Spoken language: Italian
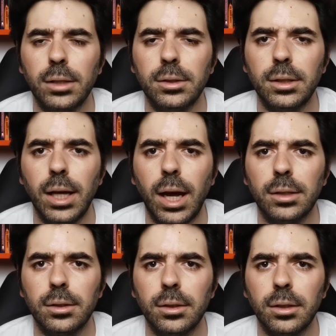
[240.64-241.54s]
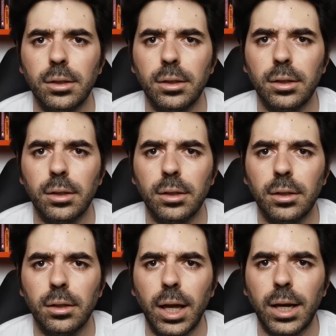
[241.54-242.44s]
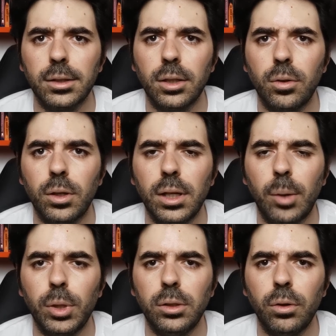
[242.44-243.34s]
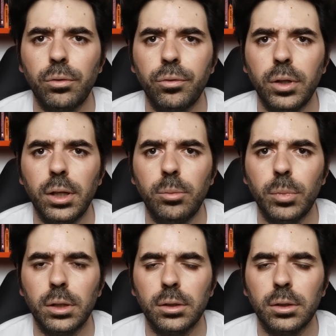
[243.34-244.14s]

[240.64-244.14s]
candidati nella categoria miglior film,